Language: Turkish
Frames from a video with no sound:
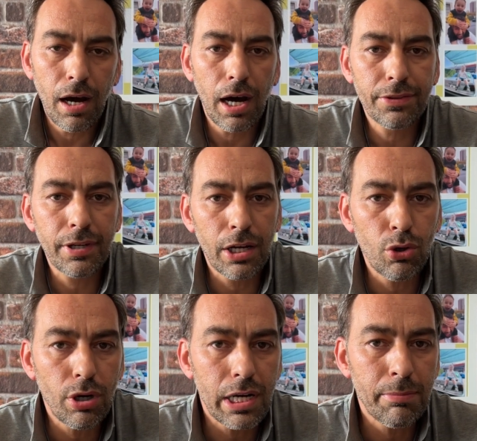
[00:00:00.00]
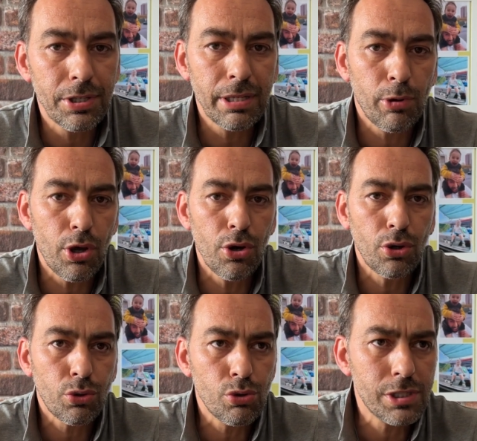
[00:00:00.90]
Hata yok, arabada boya
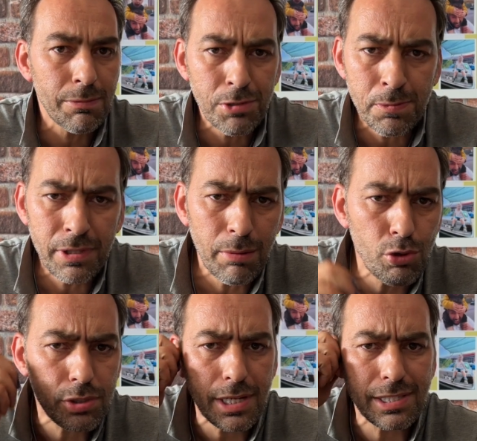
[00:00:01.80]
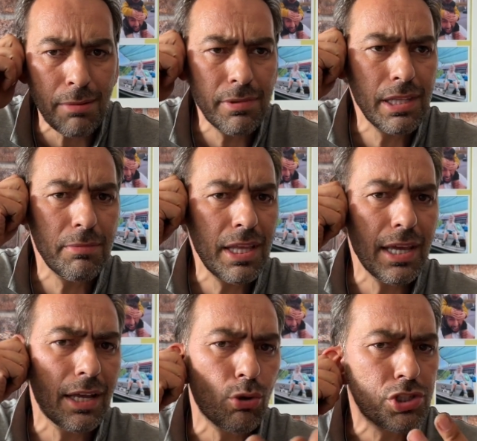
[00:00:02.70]
yok. 170 binde mi, 180 binde mi ne
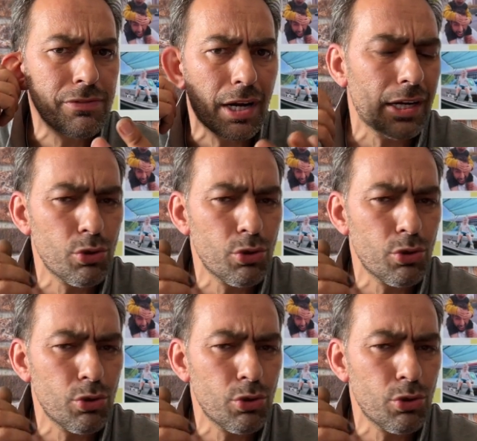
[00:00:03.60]
yani o civarlar,